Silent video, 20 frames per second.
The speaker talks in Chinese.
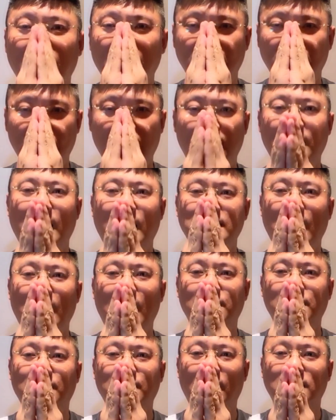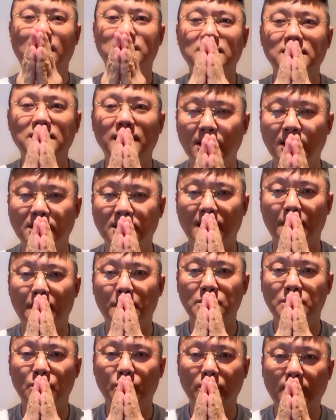谢谢大家。啊！今天呢，咱们
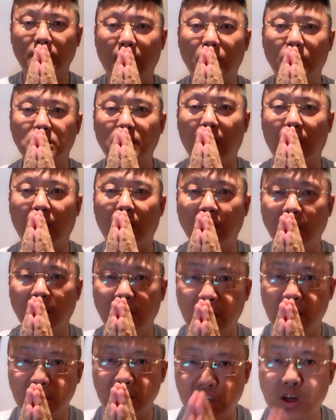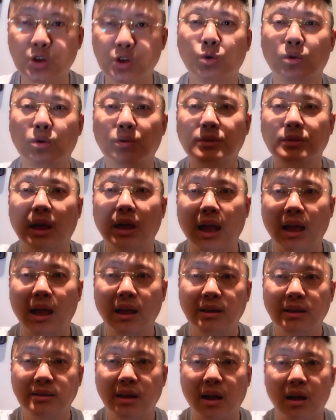就到这儿结束啊。
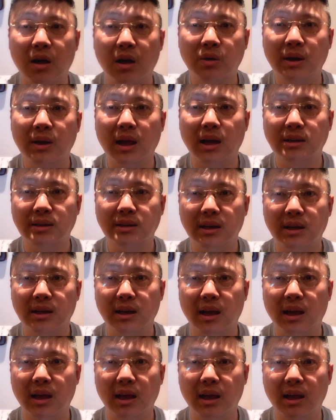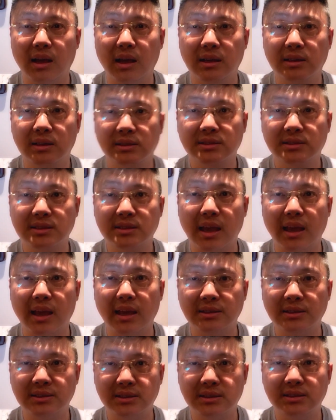然后呢，这个在
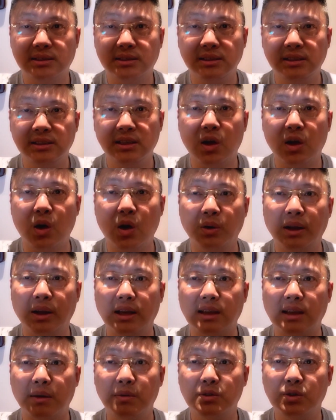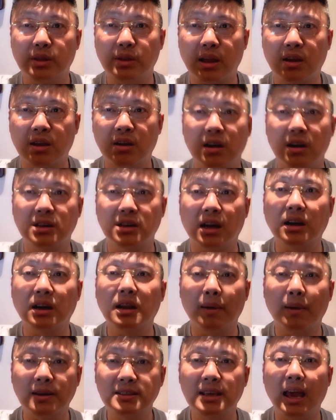以后呢，咱们就在课程里
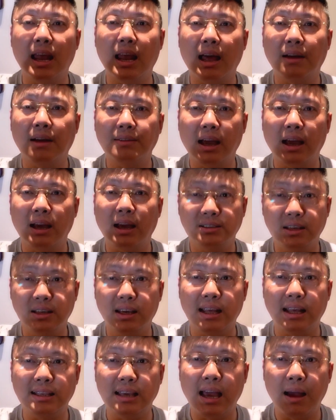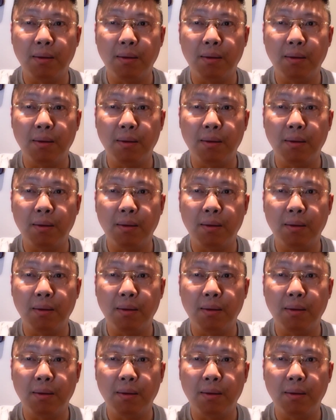边见了啊。谢谢大家。